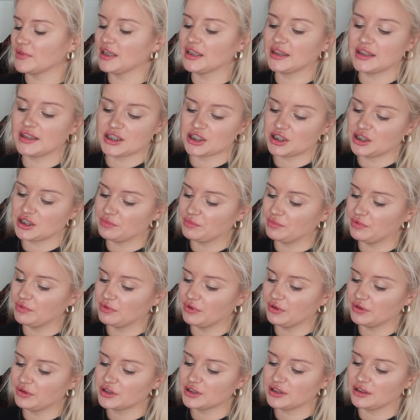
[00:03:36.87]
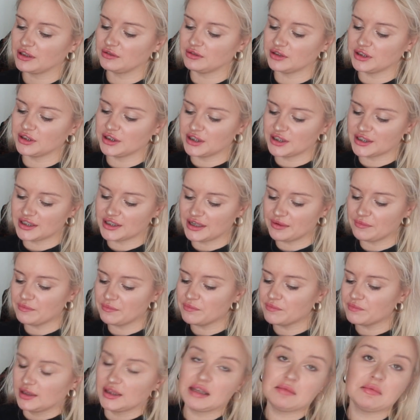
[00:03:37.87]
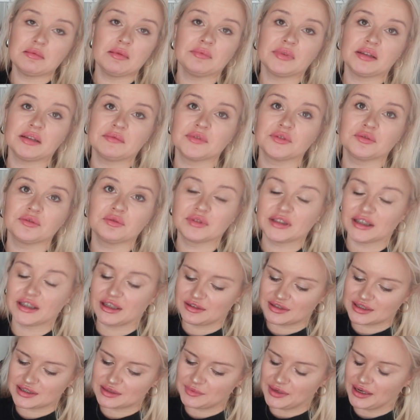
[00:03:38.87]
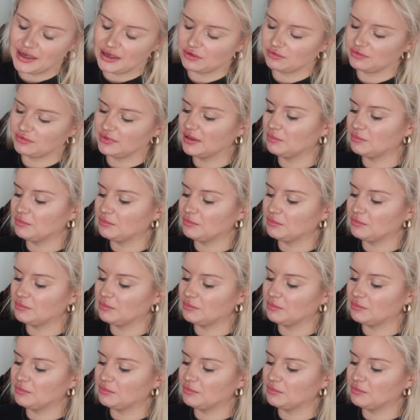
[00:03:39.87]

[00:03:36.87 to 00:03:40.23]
i też nie było, czy na OLX. Nie mam nawet tutaj rozmiaru.